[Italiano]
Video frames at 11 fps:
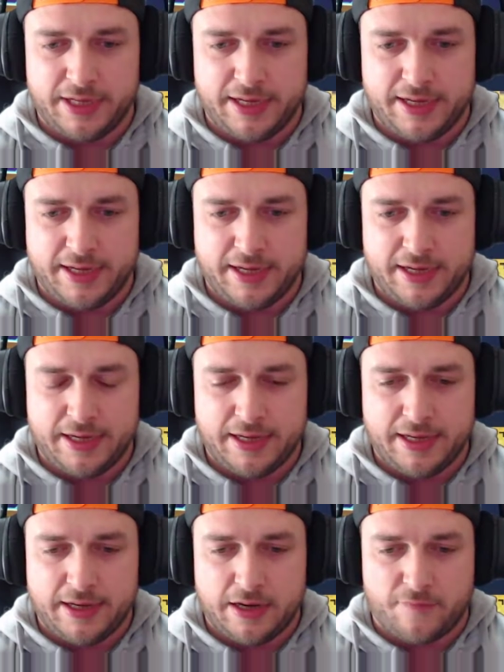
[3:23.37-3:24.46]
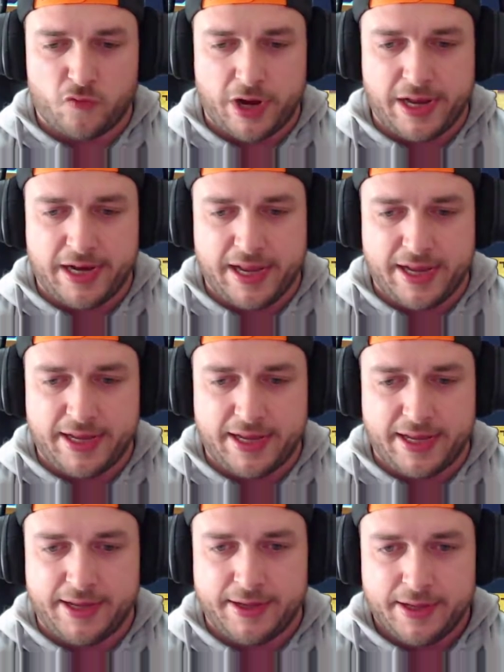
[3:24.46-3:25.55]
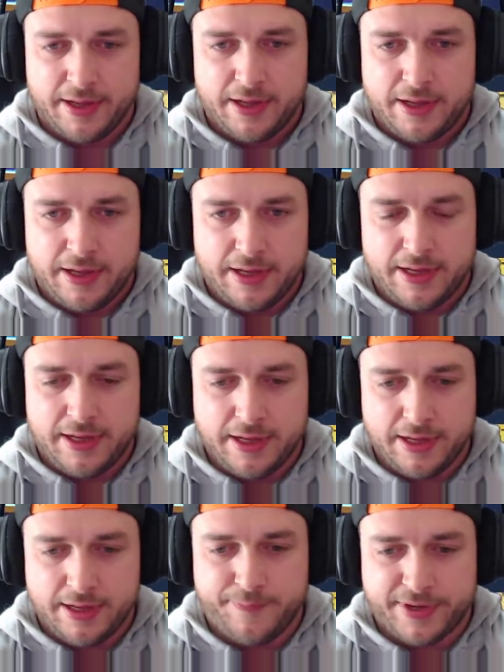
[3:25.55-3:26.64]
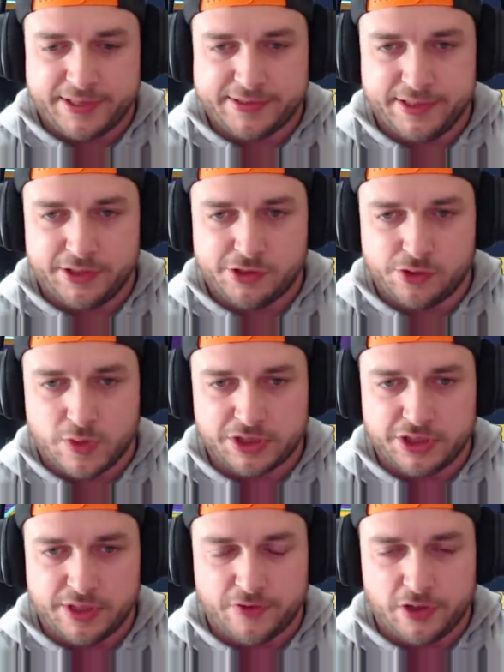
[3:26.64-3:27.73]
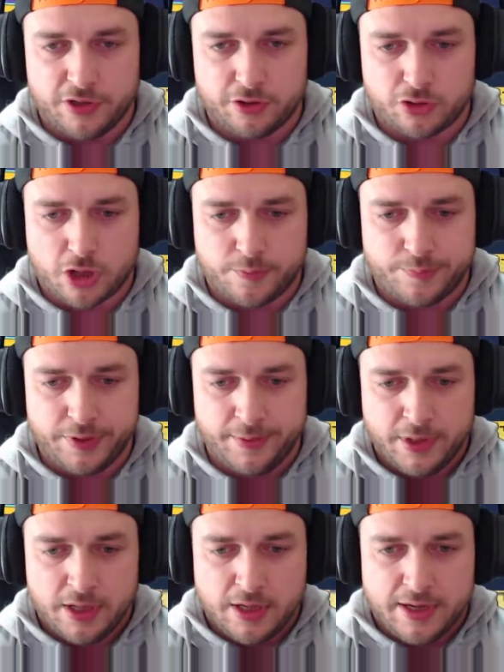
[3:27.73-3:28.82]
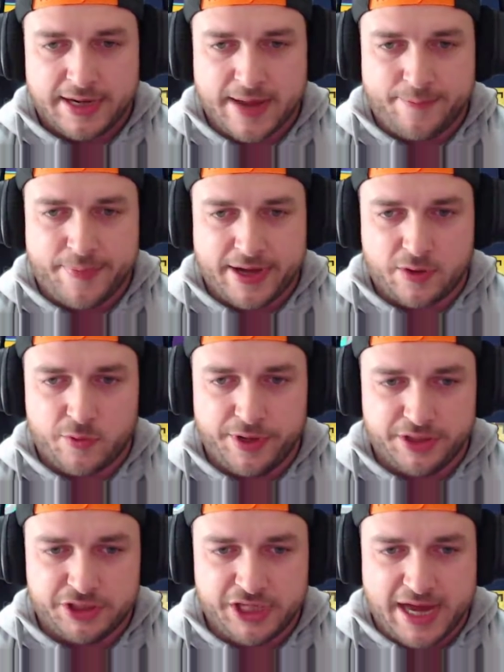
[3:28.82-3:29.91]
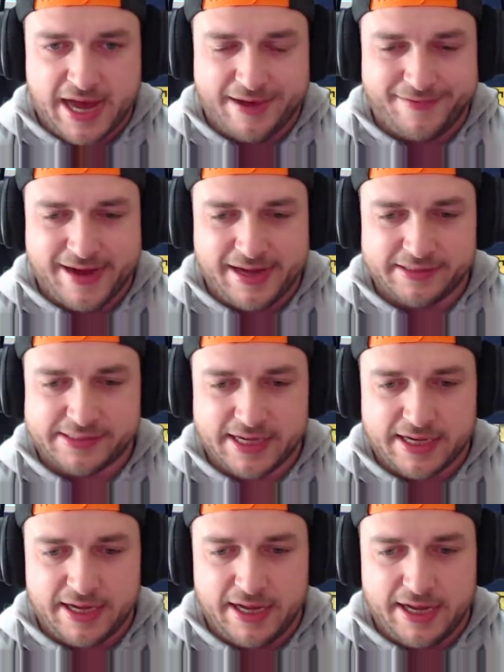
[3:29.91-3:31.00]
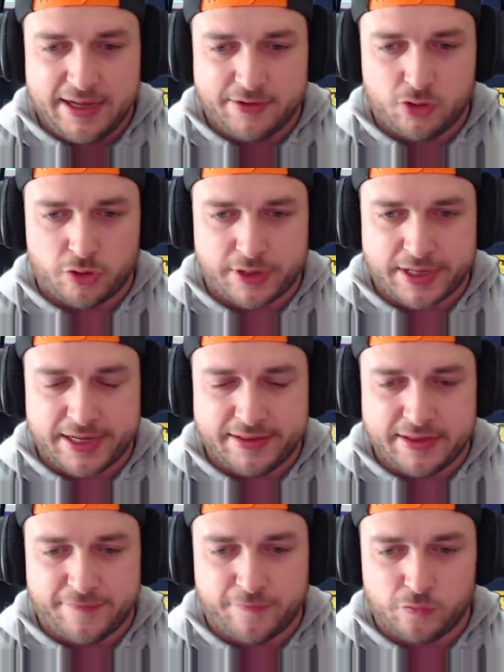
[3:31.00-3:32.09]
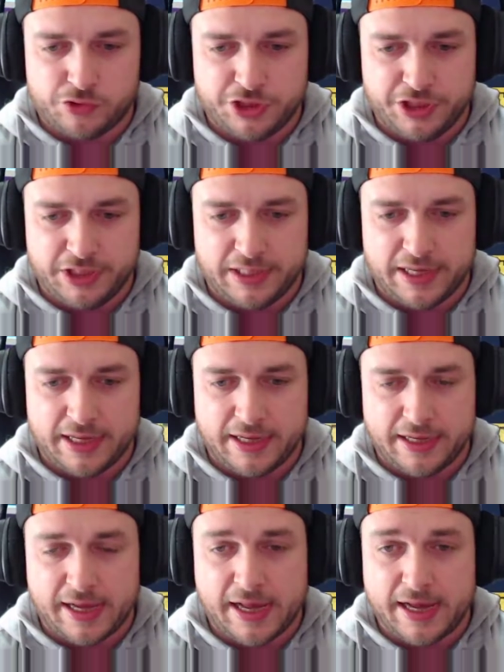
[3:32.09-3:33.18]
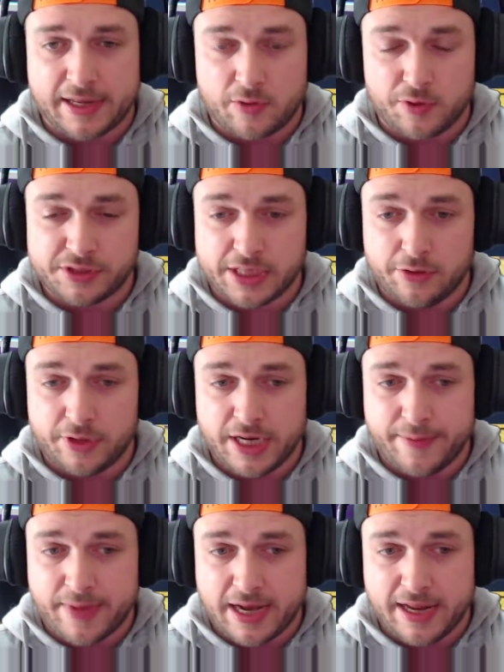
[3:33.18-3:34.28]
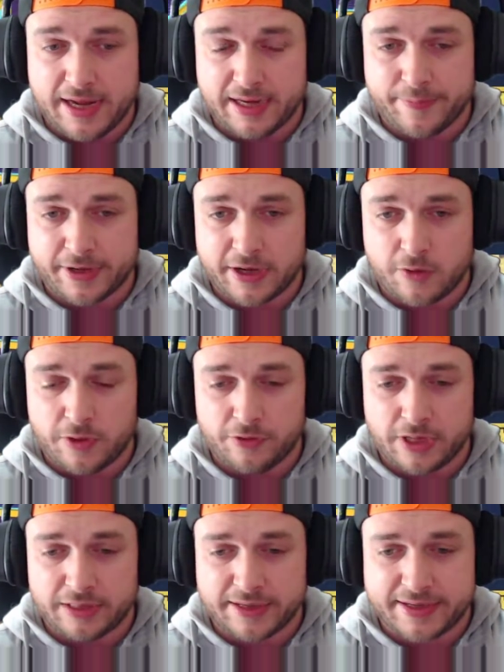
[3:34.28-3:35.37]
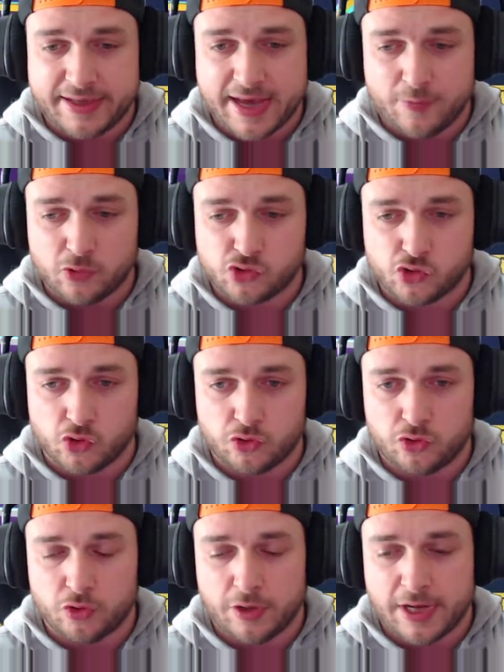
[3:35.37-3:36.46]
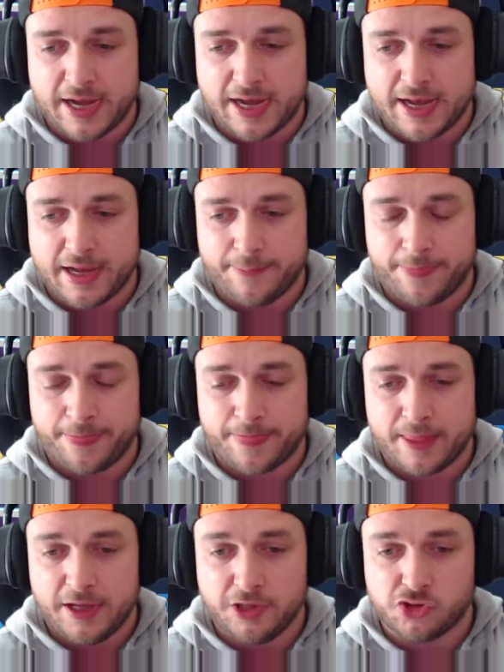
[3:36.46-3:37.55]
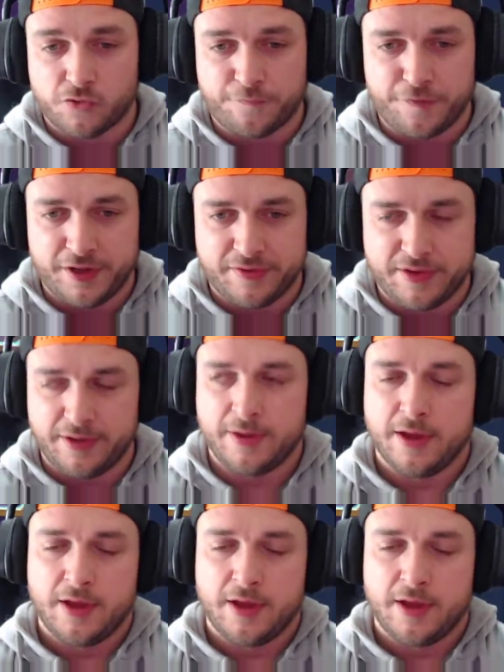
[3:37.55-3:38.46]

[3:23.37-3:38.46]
E la VLI eh, prestigio, qua ce ne vogliono troppi. KR-15 avanza e torretta fucile, anche questa non è male anche perché quando l'attacchiamo sotto ai soffitti